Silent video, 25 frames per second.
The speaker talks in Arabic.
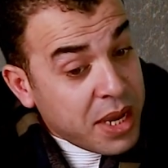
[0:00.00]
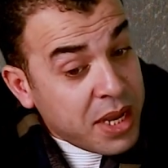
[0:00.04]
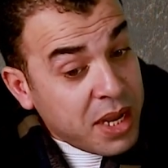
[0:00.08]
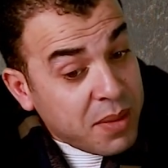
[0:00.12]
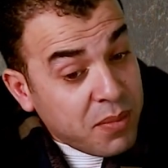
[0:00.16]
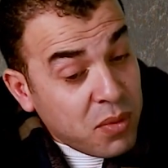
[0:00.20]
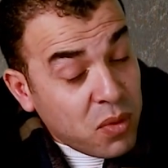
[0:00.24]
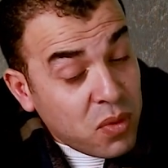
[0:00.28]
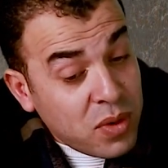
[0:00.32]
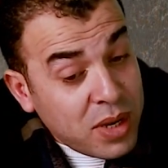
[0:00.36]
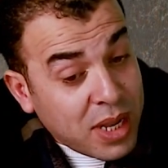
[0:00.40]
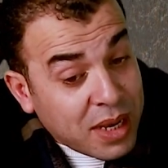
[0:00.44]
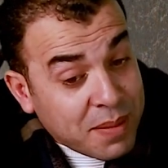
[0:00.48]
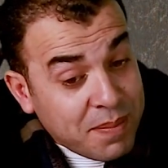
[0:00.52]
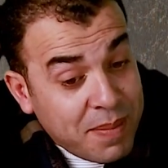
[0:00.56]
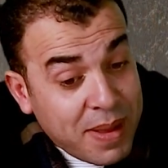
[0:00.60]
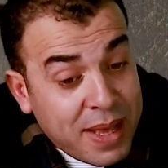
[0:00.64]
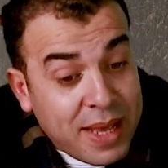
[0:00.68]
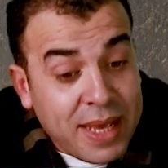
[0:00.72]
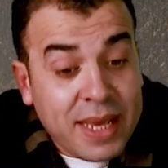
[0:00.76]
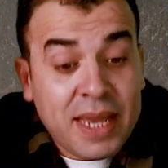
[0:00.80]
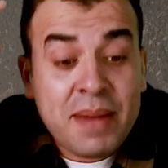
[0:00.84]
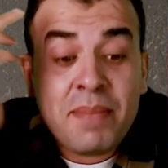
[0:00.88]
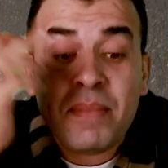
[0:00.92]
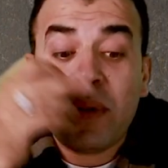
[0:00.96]
هنا بيقول لك
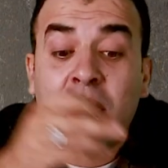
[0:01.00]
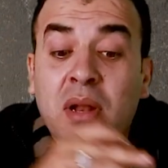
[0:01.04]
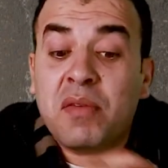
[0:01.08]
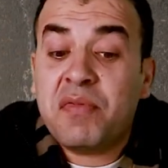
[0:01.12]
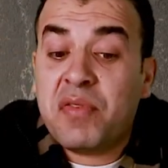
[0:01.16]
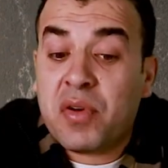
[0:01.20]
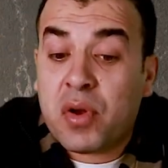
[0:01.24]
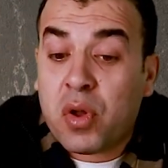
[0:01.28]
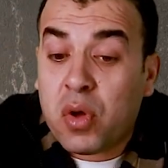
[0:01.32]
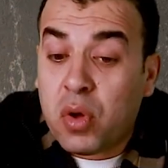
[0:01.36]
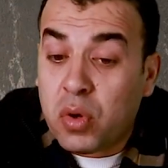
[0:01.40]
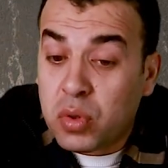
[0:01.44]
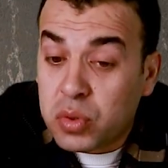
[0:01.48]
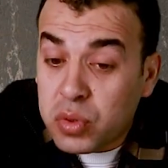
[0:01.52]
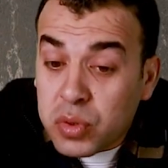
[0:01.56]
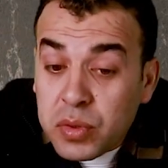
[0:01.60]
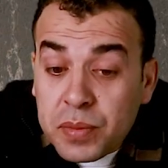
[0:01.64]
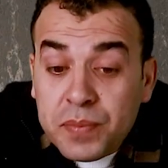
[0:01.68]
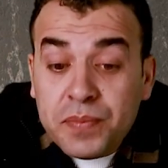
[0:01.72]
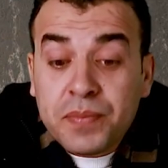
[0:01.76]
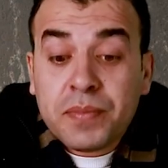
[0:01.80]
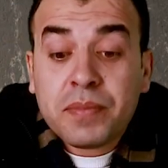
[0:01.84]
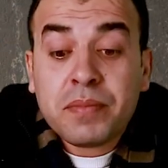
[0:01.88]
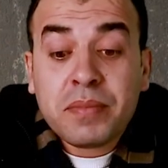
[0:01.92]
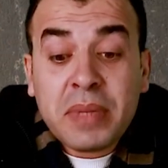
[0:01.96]
بقى املى الفراغات
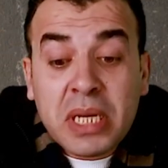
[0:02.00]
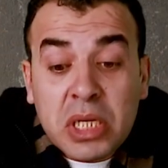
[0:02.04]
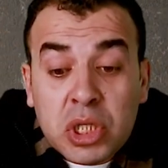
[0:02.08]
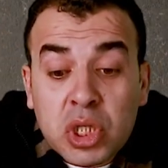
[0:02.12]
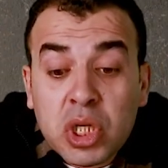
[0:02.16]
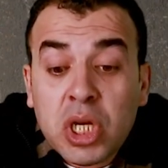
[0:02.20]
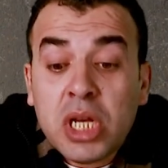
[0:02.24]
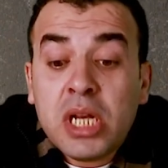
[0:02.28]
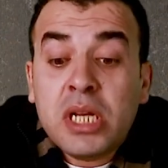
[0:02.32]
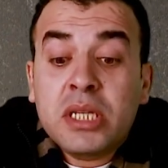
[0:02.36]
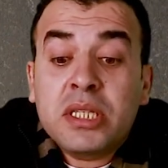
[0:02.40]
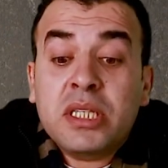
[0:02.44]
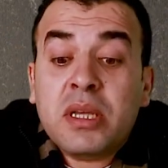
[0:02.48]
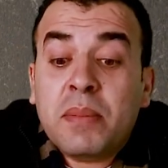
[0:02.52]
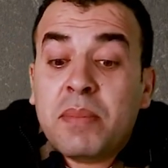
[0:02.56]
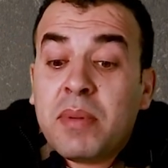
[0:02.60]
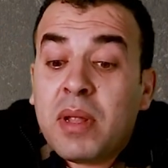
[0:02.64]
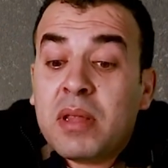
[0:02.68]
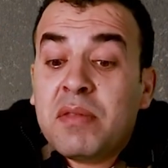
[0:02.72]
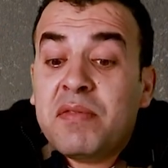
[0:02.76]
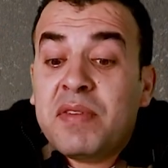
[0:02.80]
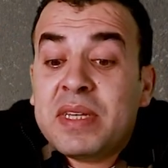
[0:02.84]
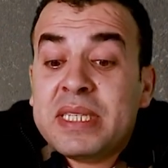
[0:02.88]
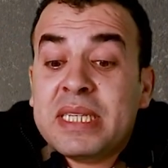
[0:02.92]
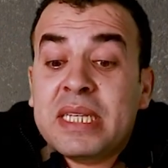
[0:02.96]
ماشي ذا
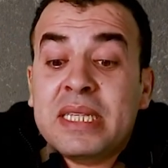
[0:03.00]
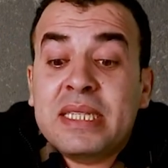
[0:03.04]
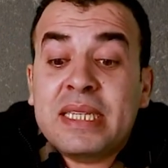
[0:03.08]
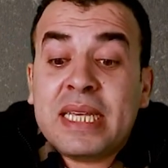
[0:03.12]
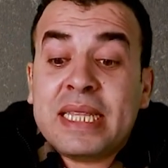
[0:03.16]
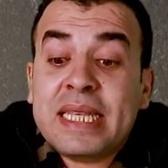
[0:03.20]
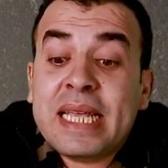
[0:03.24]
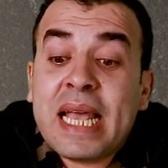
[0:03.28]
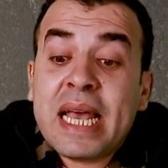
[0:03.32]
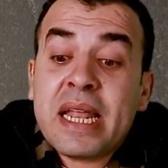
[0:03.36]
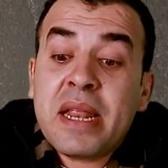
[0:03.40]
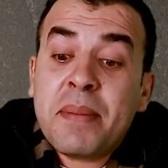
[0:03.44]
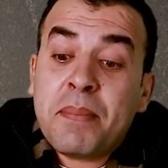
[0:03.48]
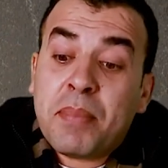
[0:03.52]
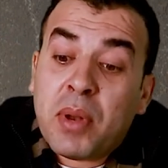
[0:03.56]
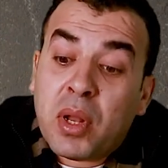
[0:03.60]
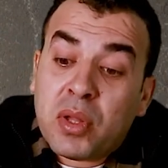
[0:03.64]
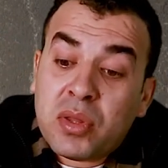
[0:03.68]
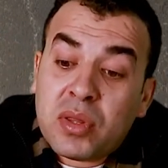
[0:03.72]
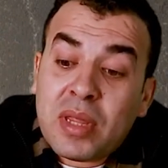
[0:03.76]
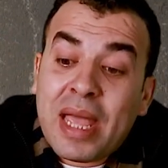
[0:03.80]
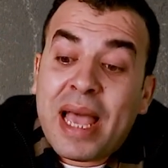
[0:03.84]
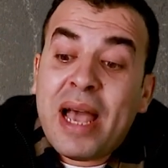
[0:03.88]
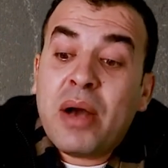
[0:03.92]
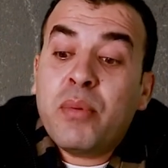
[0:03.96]
بلاد فاسل ذات كاري
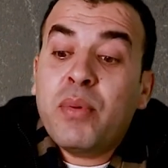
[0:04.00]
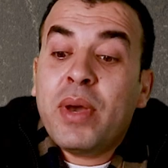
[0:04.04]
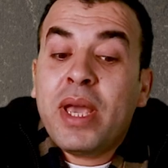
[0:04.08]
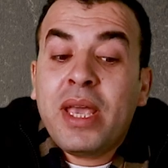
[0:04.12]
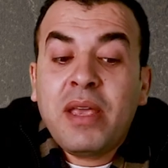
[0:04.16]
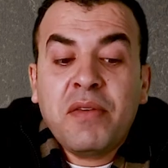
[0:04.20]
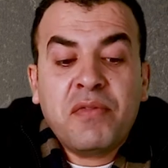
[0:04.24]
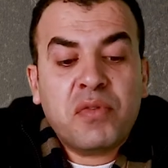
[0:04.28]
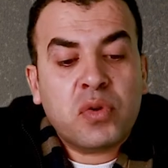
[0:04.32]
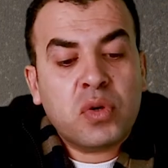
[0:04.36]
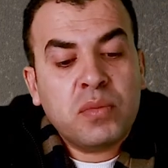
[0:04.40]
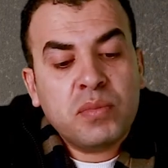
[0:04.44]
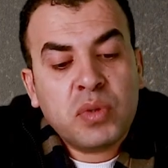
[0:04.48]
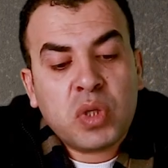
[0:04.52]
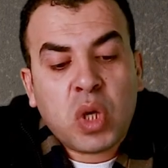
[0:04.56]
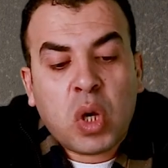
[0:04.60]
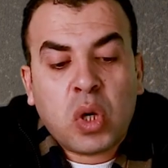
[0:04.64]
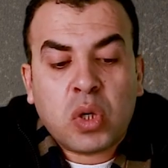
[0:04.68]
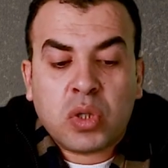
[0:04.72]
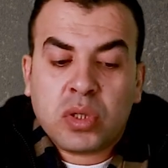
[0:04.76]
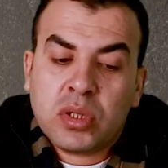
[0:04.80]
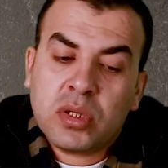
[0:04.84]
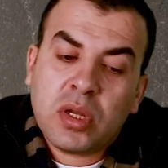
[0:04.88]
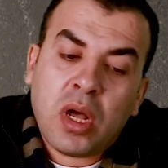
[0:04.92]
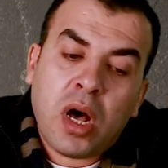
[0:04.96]
بلاد اواي فروم ذا
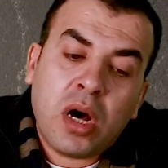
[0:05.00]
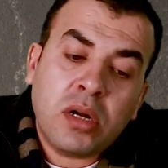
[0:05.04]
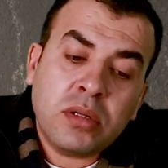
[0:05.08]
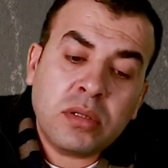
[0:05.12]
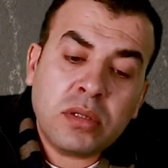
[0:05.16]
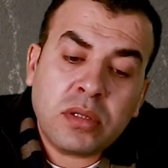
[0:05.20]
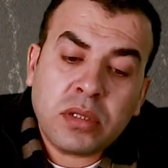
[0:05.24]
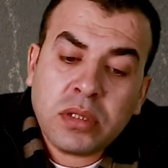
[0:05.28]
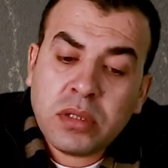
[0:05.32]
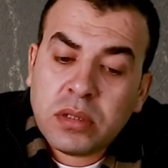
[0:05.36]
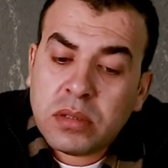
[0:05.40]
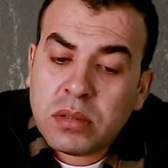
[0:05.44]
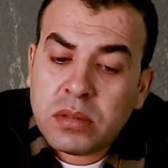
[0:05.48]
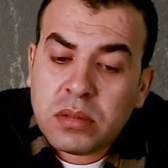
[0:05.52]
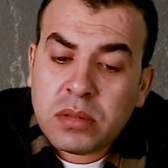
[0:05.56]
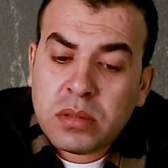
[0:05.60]
هارت ارتري